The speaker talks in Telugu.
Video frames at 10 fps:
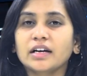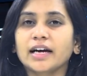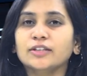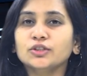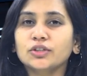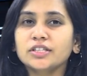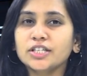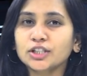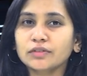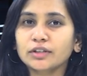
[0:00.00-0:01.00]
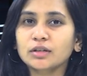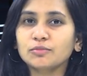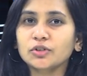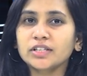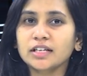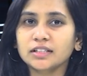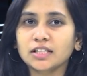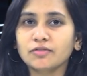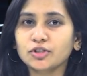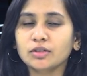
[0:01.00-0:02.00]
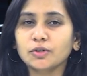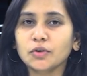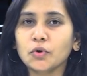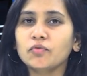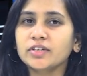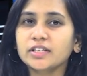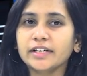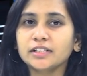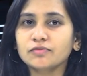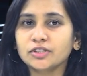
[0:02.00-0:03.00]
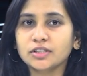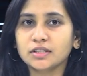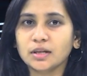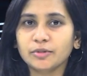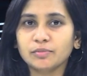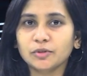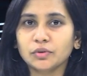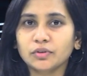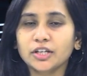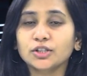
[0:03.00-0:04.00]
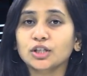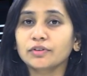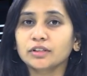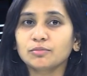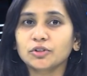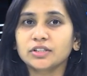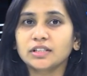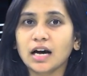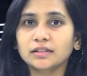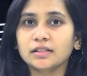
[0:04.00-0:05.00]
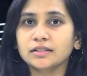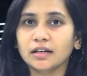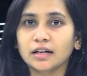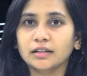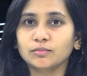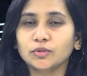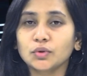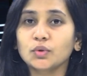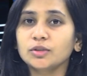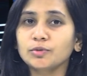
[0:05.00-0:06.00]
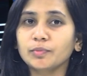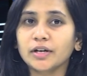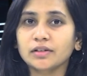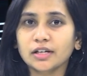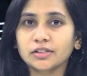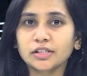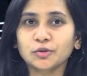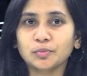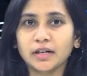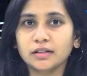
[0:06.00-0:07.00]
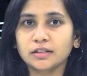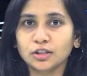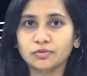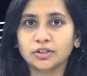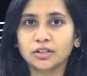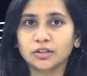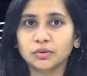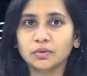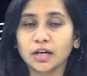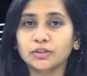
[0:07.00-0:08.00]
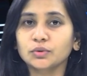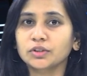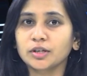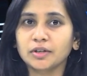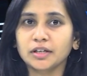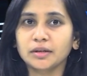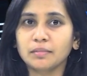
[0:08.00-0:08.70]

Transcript: కందుకూరు నియోజకవర్గంలోని గత సంవత్సరంలో కోవిడ్ నైన్టీన్ వచ్చిన సమయంలో నియోజకవర్గంలోని దాతల సహకారంతో కోటి ముప్పై ఆరు లక్షల రూపాయల నిధి వచ్చినందుకు కందుకూరు ఎమ్మెల్యే